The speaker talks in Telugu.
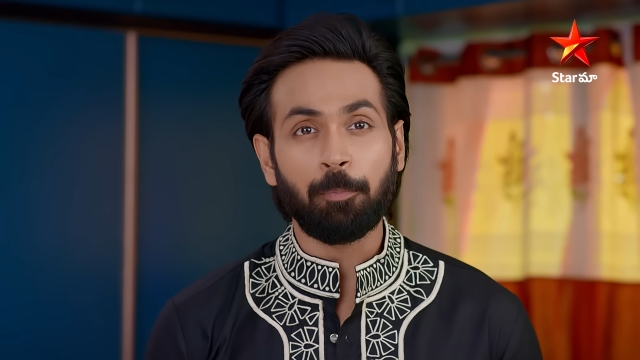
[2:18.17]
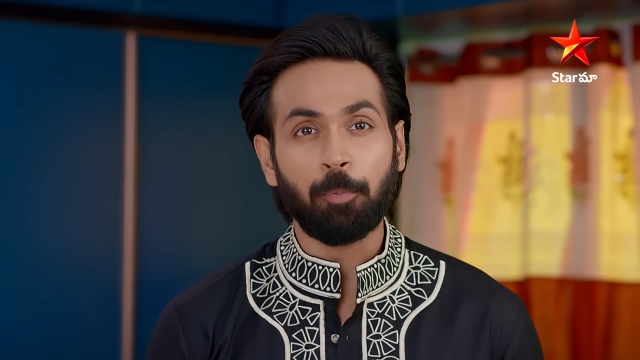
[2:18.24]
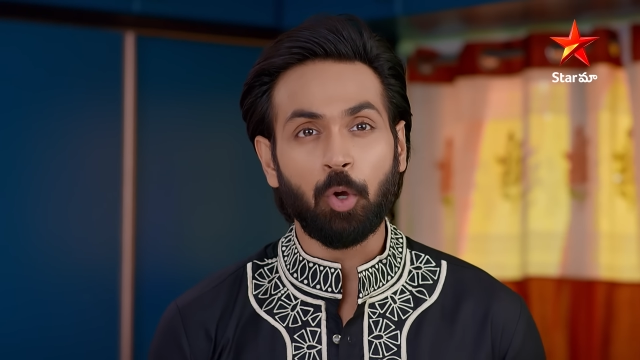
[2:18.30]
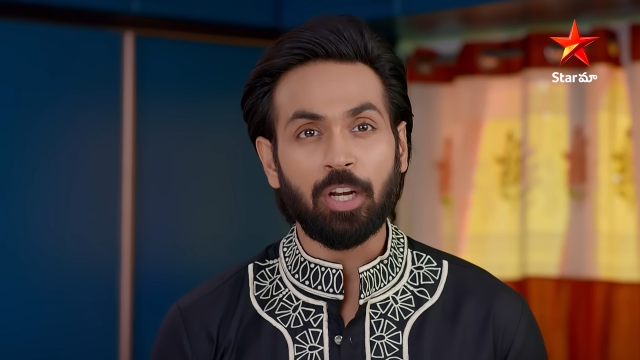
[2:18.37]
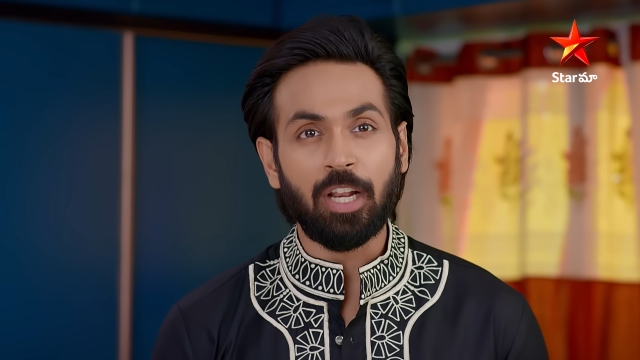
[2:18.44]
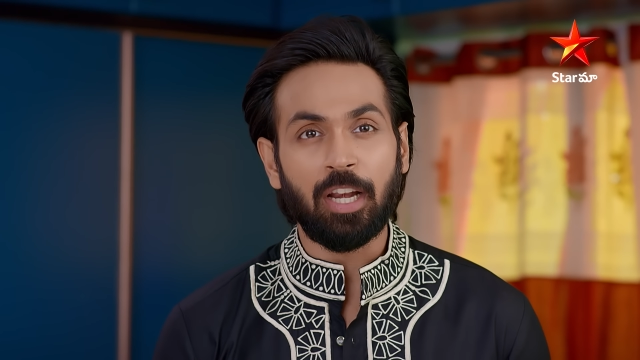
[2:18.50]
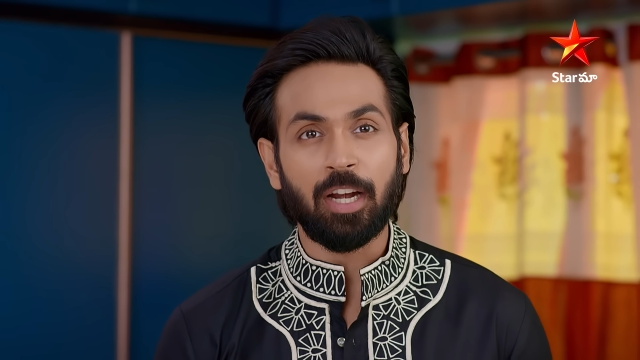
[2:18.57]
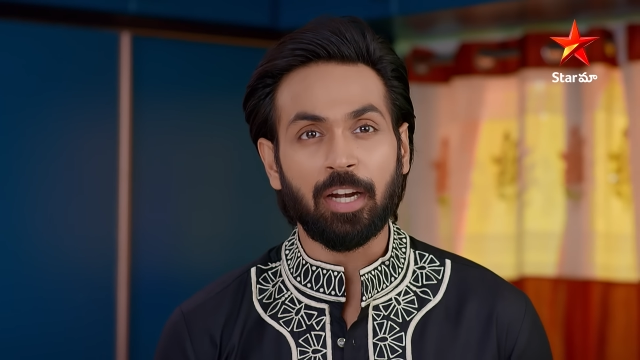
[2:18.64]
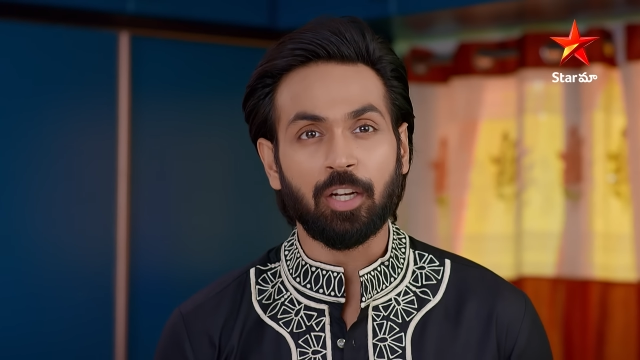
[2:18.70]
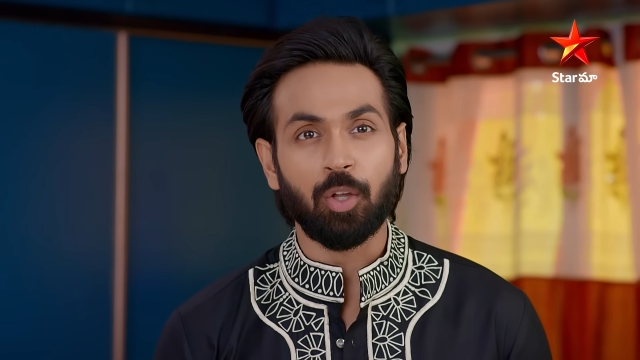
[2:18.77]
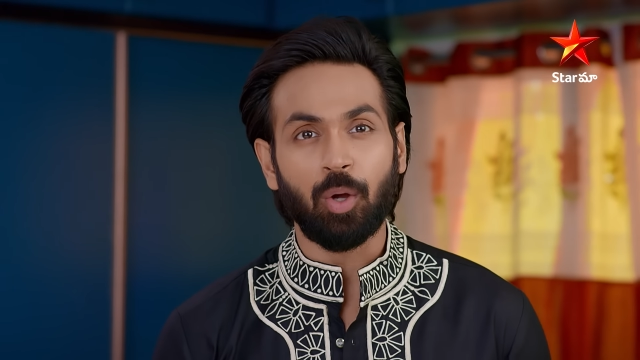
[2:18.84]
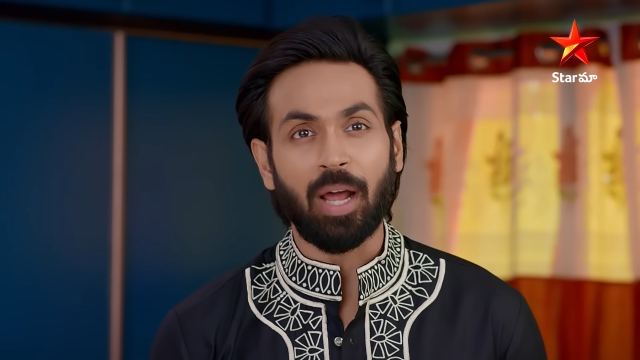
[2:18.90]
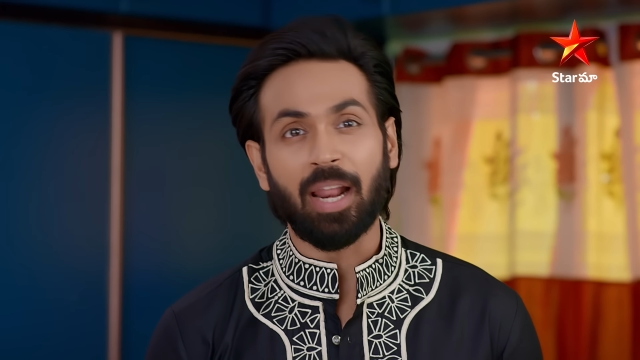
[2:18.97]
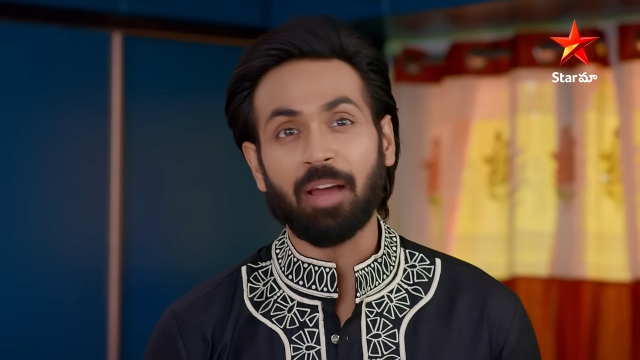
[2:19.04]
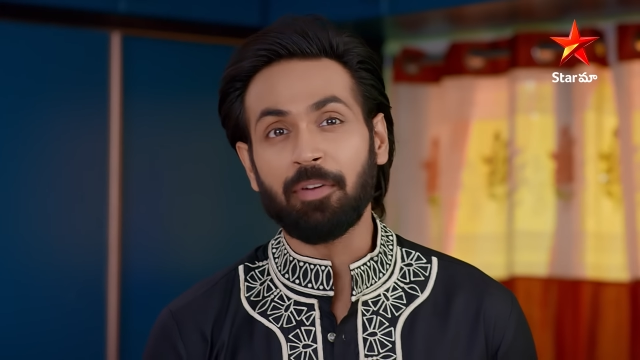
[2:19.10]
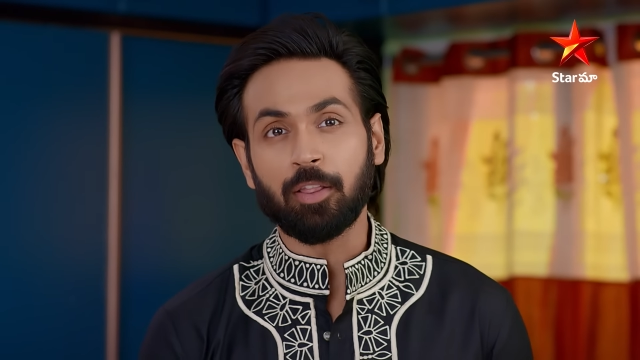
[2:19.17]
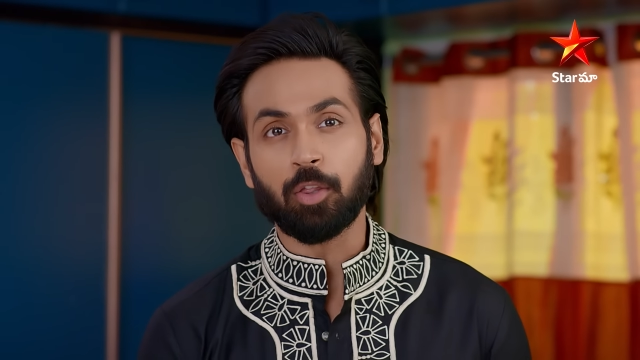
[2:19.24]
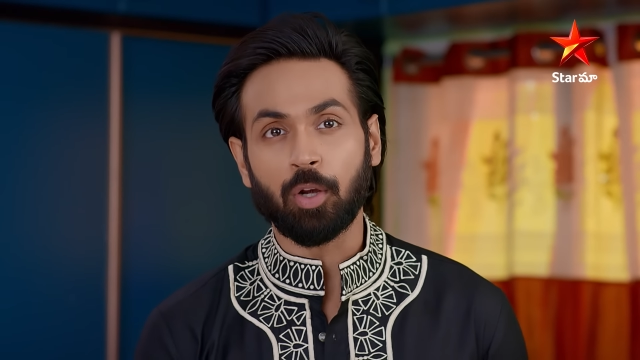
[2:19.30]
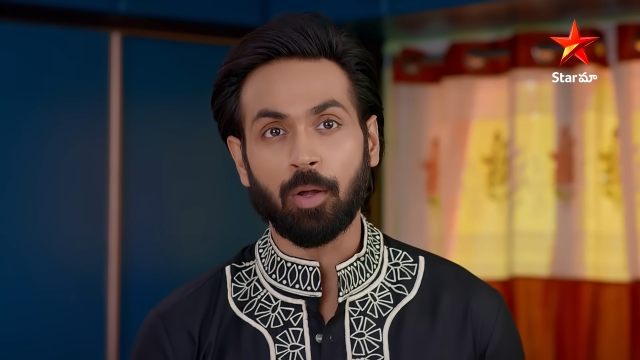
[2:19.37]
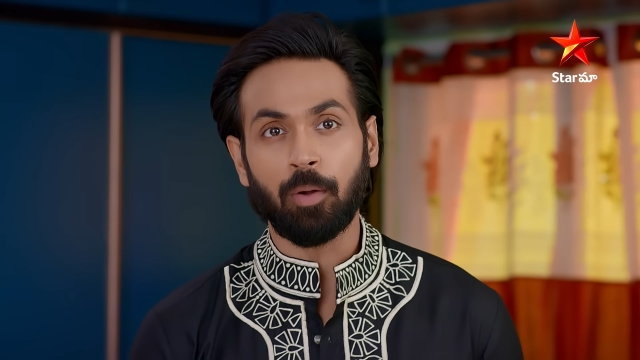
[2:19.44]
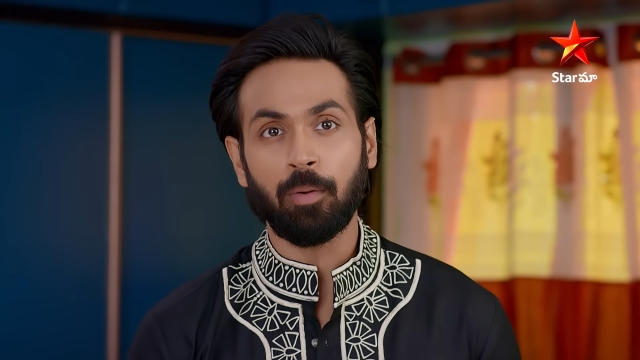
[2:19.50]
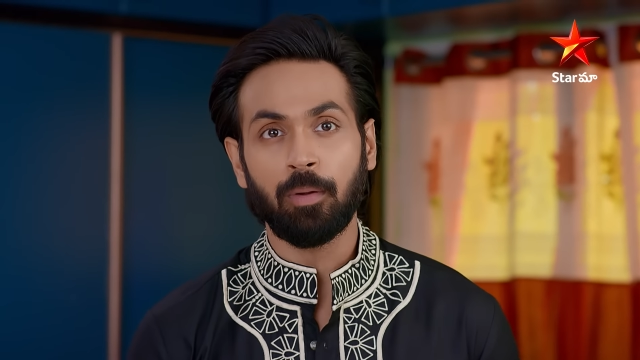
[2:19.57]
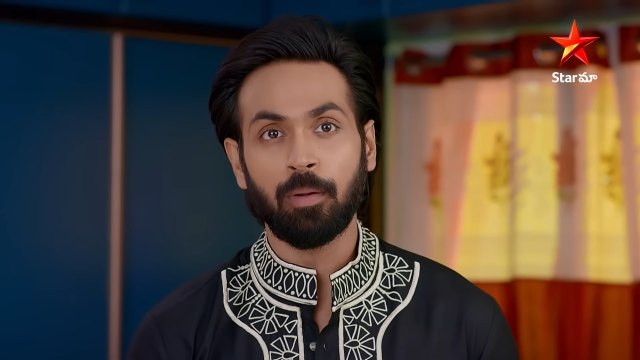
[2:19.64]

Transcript: తిప్పుకుంటూ వెళ్ళినట్టు అలా వెళ్తున్నావు